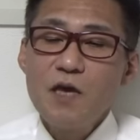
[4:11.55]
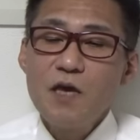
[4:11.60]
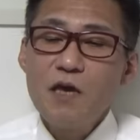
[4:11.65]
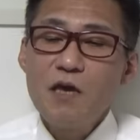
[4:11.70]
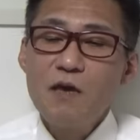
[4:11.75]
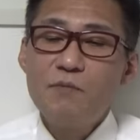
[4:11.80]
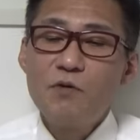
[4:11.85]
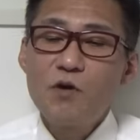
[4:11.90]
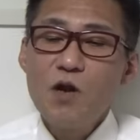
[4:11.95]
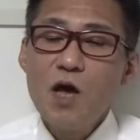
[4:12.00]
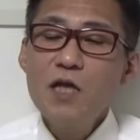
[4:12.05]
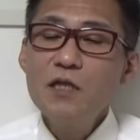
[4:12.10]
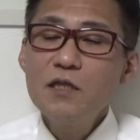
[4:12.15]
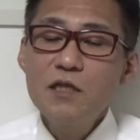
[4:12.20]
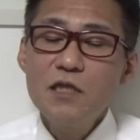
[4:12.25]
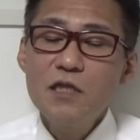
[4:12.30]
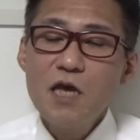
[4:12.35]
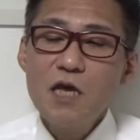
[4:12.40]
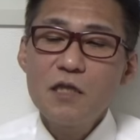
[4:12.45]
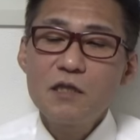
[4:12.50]
えー、
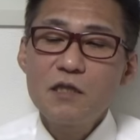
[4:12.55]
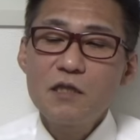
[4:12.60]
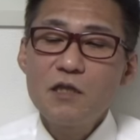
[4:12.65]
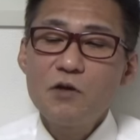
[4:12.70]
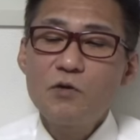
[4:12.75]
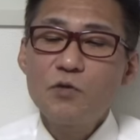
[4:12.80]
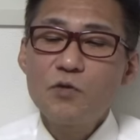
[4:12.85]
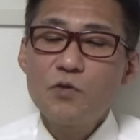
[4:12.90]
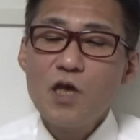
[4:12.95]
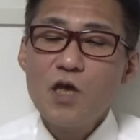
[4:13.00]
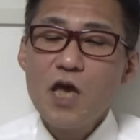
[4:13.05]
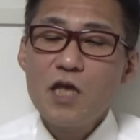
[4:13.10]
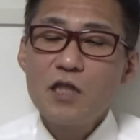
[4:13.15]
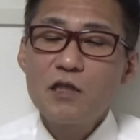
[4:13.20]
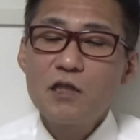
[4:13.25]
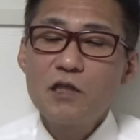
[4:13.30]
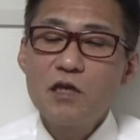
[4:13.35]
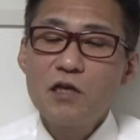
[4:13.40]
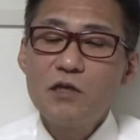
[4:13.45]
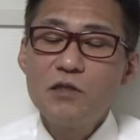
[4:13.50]
ボランティアってことで
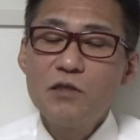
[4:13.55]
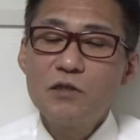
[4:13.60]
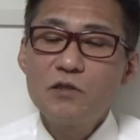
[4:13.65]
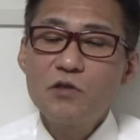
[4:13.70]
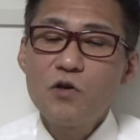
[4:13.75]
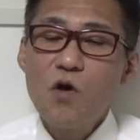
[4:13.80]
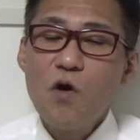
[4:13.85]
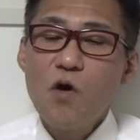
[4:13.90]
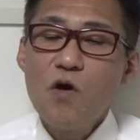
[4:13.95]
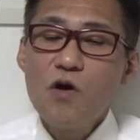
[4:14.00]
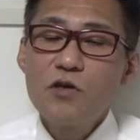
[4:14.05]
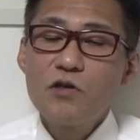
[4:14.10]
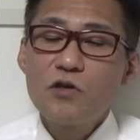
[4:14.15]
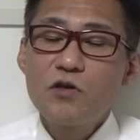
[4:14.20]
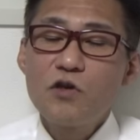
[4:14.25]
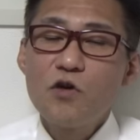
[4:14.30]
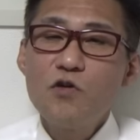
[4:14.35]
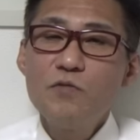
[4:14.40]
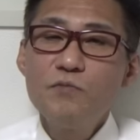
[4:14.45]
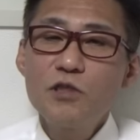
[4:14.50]
やってると、
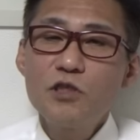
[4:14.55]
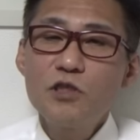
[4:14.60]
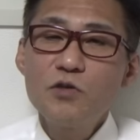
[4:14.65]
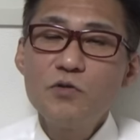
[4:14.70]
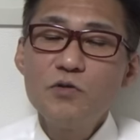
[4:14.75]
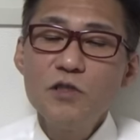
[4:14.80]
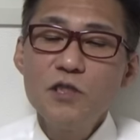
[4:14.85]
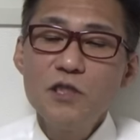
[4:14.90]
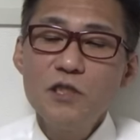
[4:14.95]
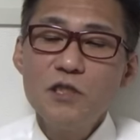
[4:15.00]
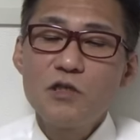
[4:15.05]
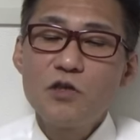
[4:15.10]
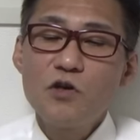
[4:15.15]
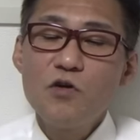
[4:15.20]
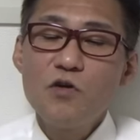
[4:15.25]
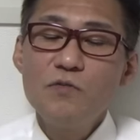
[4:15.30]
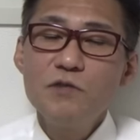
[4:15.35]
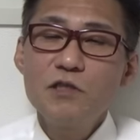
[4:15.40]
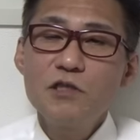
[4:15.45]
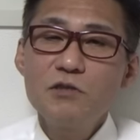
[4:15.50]
業務長に、
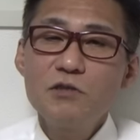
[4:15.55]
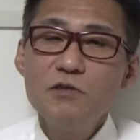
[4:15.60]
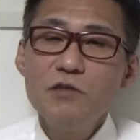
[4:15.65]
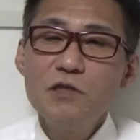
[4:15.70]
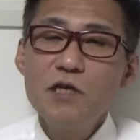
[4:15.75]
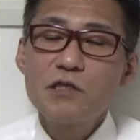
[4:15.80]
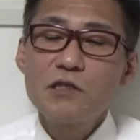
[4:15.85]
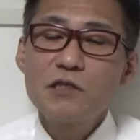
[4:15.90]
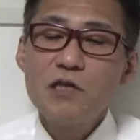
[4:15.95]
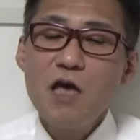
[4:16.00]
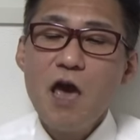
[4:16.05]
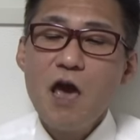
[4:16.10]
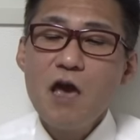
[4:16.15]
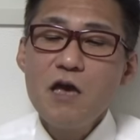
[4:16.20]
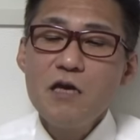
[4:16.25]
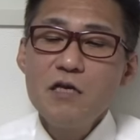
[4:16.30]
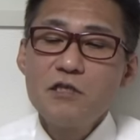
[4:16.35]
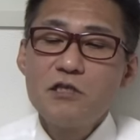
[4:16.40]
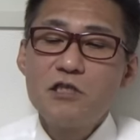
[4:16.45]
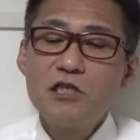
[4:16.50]
業務中にです
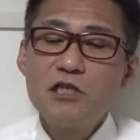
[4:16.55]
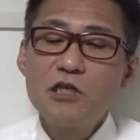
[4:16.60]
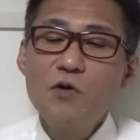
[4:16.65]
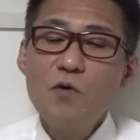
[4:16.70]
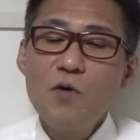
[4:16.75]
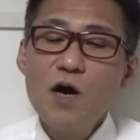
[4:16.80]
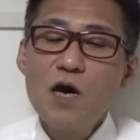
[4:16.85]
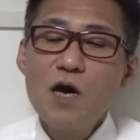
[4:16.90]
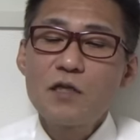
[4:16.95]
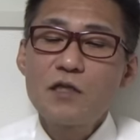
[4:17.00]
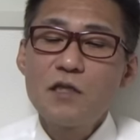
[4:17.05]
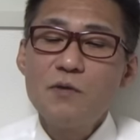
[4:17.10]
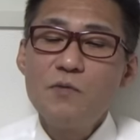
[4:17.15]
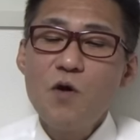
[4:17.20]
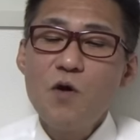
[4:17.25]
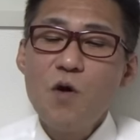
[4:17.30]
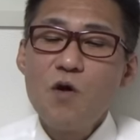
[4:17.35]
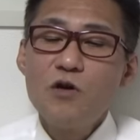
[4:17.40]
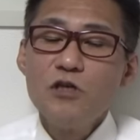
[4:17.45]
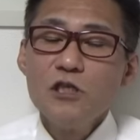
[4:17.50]
ね、事故があって
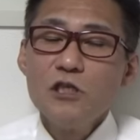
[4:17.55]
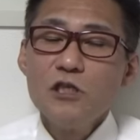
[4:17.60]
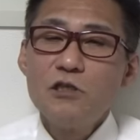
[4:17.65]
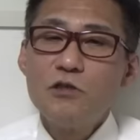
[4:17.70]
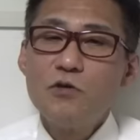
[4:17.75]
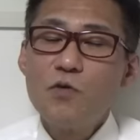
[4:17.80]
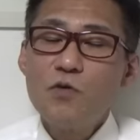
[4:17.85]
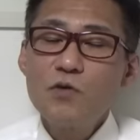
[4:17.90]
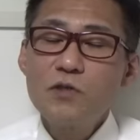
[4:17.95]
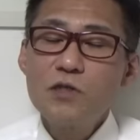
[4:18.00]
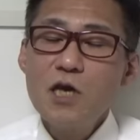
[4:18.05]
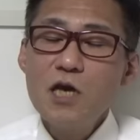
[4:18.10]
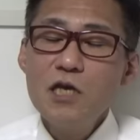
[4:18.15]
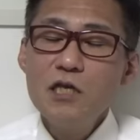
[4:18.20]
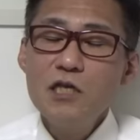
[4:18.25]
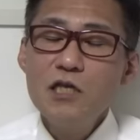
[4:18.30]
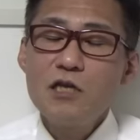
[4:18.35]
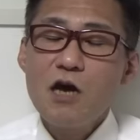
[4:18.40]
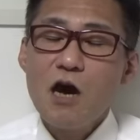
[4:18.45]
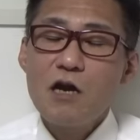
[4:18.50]
も、労
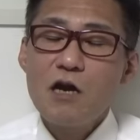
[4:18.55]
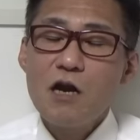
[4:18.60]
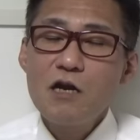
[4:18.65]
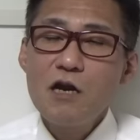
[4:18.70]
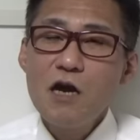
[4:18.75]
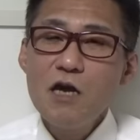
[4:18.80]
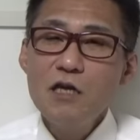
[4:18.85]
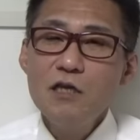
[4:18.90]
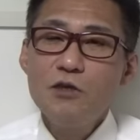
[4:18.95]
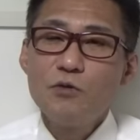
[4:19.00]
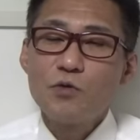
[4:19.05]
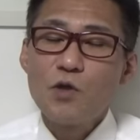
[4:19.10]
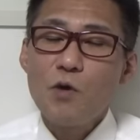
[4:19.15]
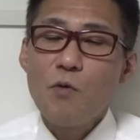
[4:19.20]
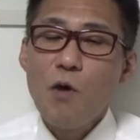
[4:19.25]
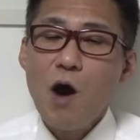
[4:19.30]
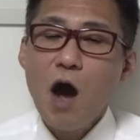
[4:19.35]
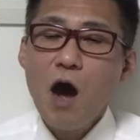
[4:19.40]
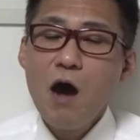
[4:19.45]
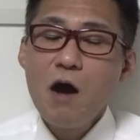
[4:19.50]
災にならないので
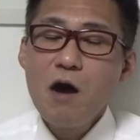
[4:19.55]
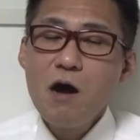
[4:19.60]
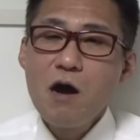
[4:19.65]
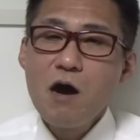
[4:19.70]
は